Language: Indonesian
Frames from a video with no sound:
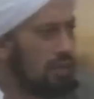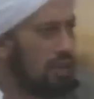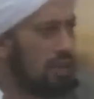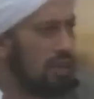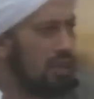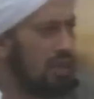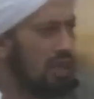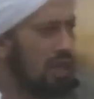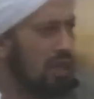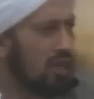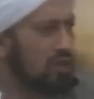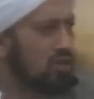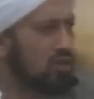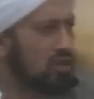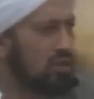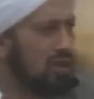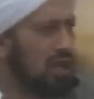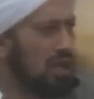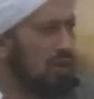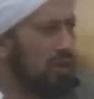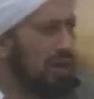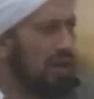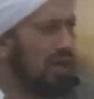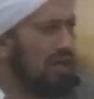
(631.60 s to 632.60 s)
Ya
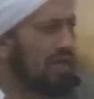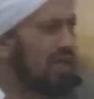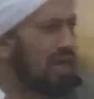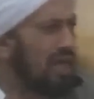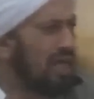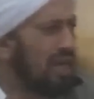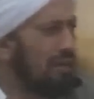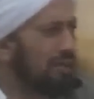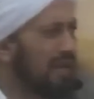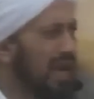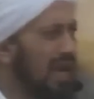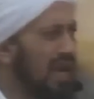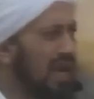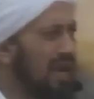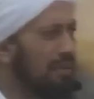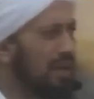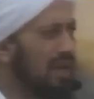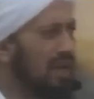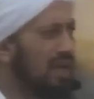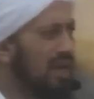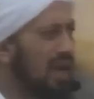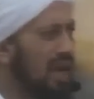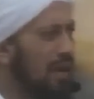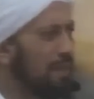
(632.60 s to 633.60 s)
Rasulullah walidhalika min
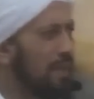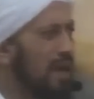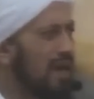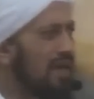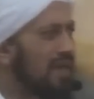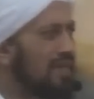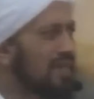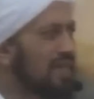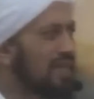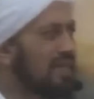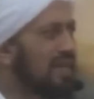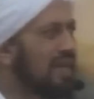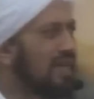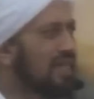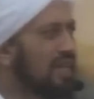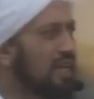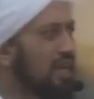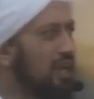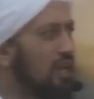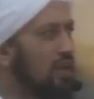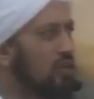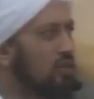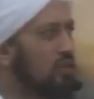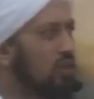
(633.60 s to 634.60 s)
alamah. Apa ada tandanya
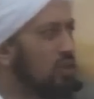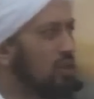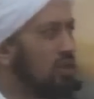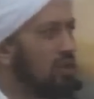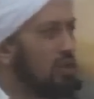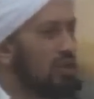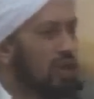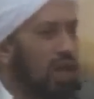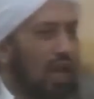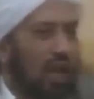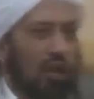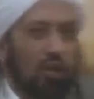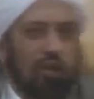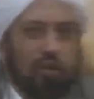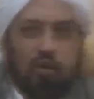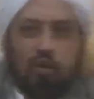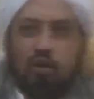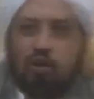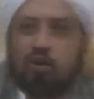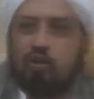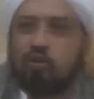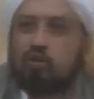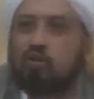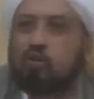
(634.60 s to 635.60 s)
ya Rasul? Kalau nur
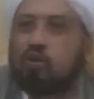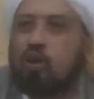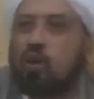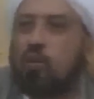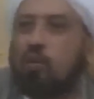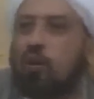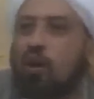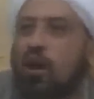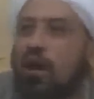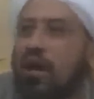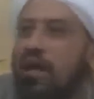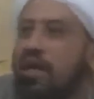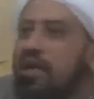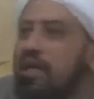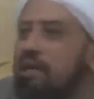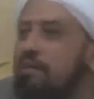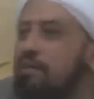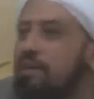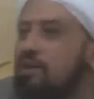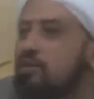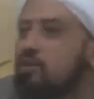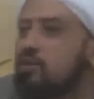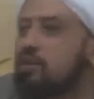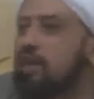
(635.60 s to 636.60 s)
itu sudah mulai
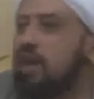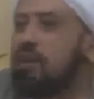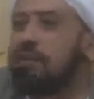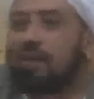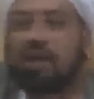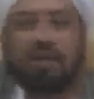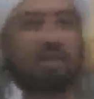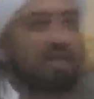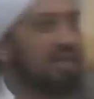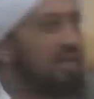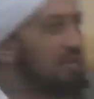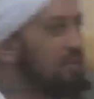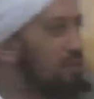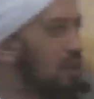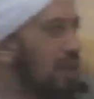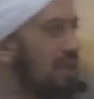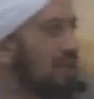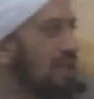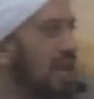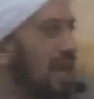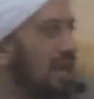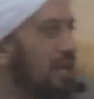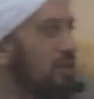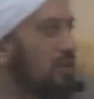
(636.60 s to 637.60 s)
masuk dalam hati, mulai
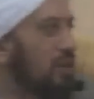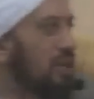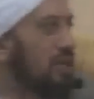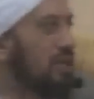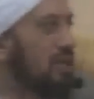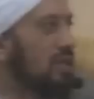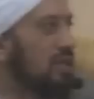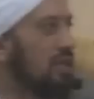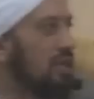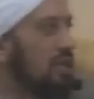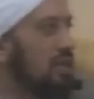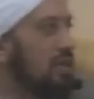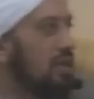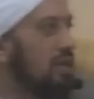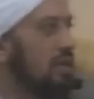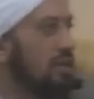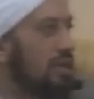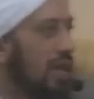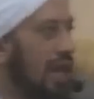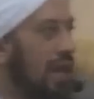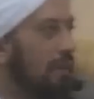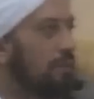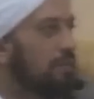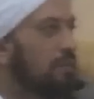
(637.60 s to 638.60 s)
terang itu hati.
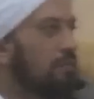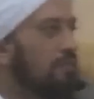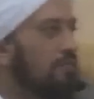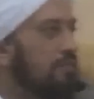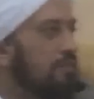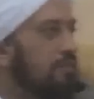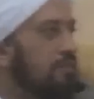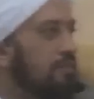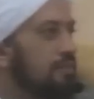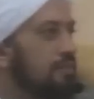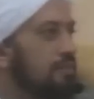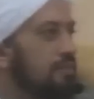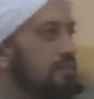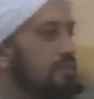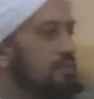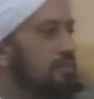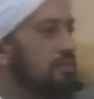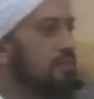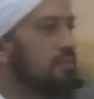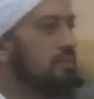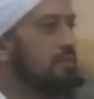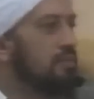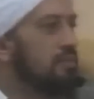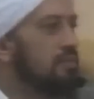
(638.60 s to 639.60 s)
Enam.
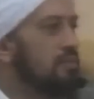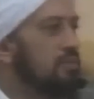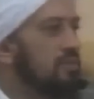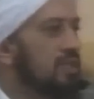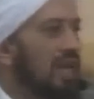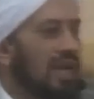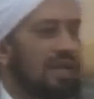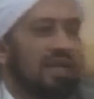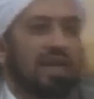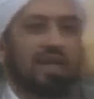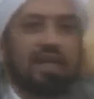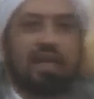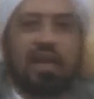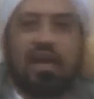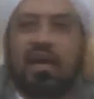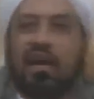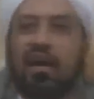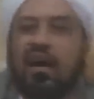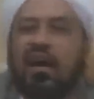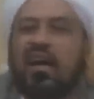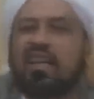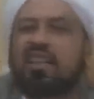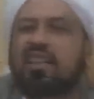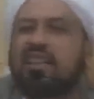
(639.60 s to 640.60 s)
Tandanya
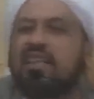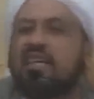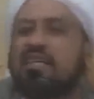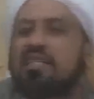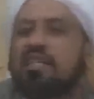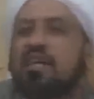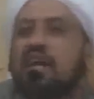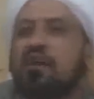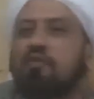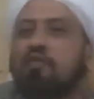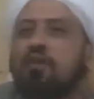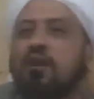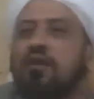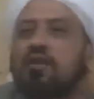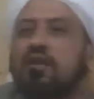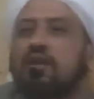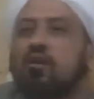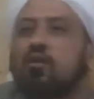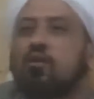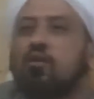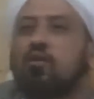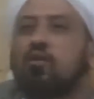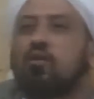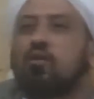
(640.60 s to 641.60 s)
at-tajafi anda
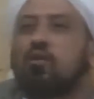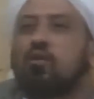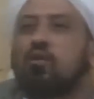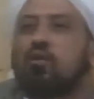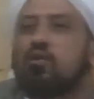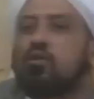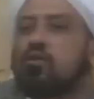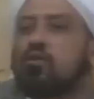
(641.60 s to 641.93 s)
gurur.